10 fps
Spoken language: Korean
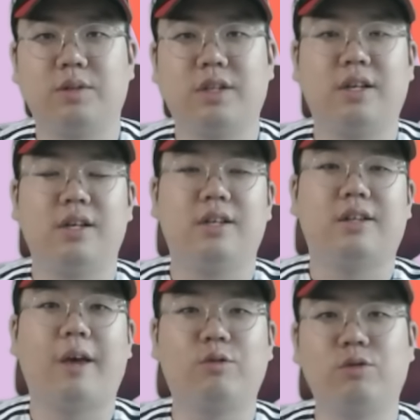이제
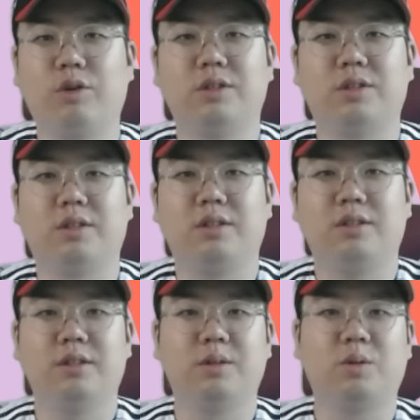대구 원정
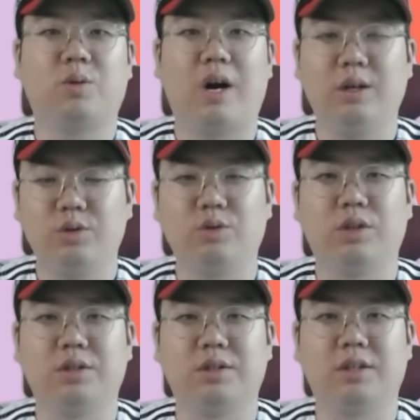그리고 광주
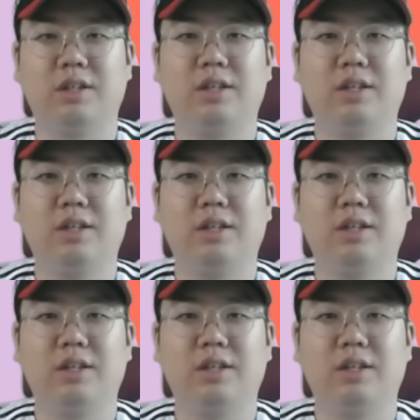원정,